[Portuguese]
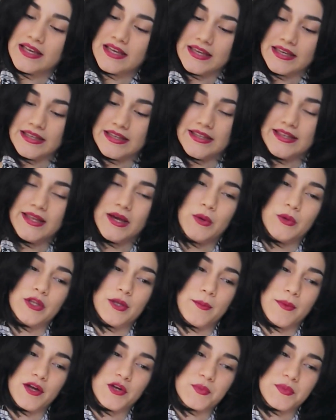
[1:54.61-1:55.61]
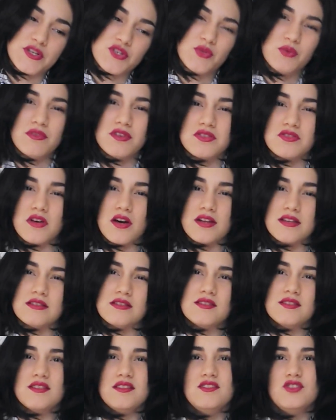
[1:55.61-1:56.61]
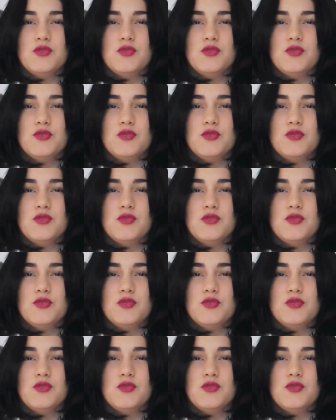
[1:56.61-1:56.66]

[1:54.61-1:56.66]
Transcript: Então eu demoro umas duas horas assim,